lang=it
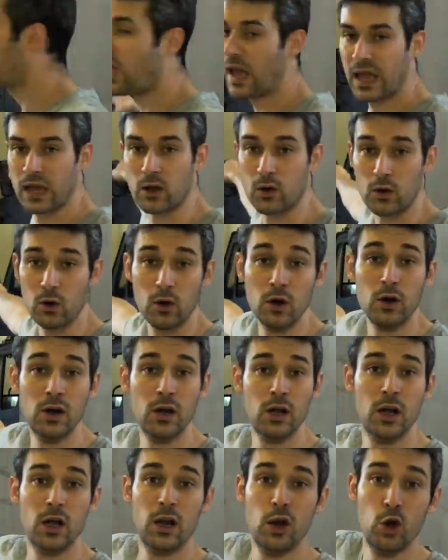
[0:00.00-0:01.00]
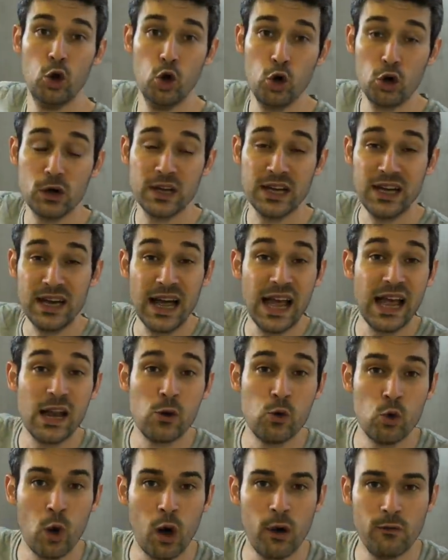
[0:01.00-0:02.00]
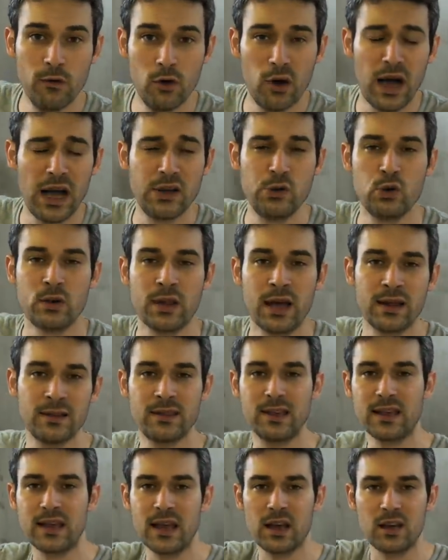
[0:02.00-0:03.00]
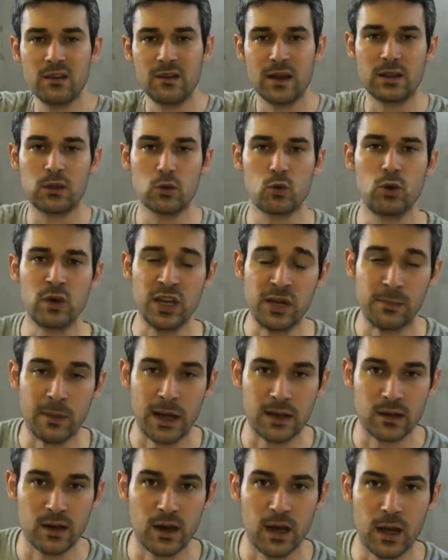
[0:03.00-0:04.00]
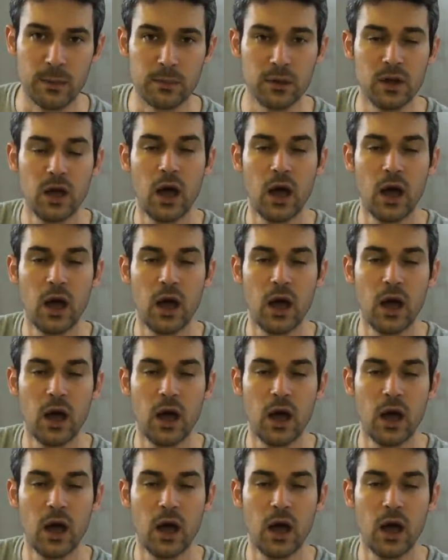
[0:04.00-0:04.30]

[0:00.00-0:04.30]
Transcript: Ecco, Luca è il nuovo aiutante che è arrivato qui nel Matley Lab.